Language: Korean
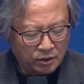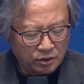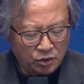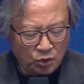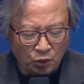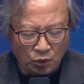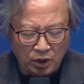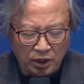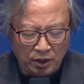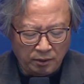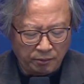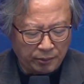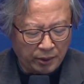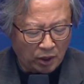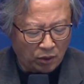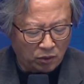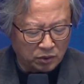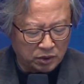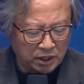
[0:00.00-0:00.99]
초기
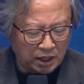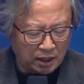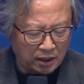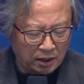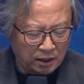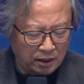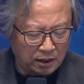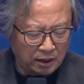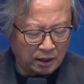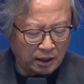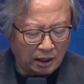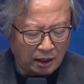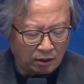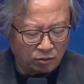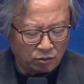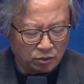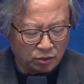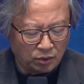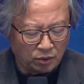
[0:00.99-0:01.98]
변홍사를
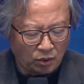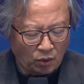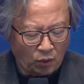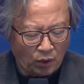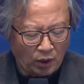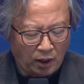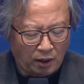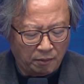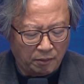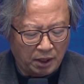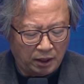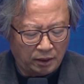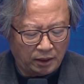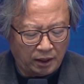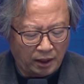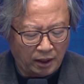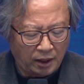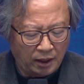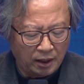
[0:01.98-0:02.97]
가꾼 호남
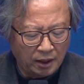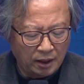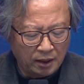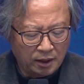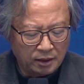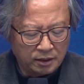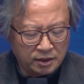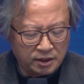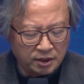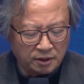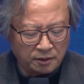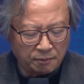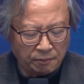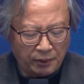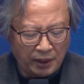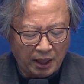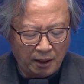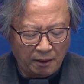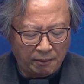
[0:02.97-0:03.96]
일대 즉
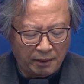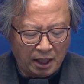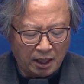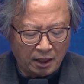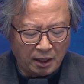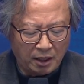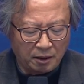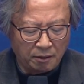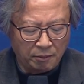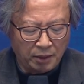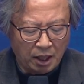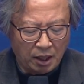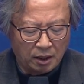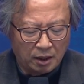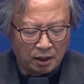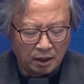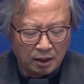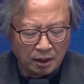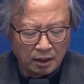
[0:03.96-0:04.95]
발해
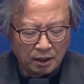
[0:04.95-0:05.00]
방향이며